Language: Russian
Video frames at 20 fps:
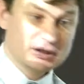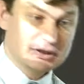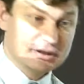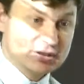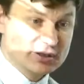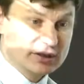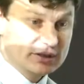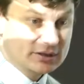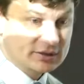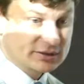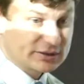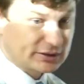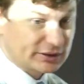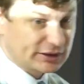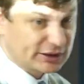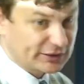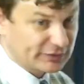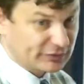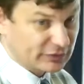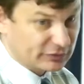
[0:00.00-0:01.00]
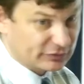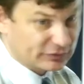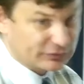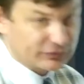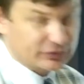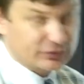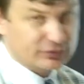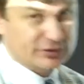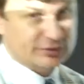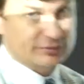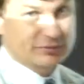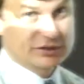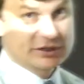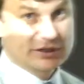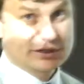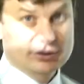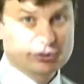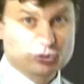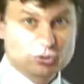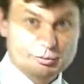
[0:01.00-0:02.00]
и складывал вот в эту
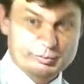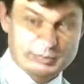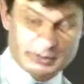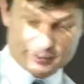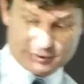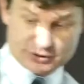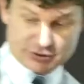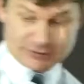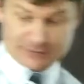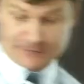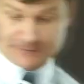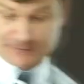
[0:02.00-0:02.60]
замечательную папочку.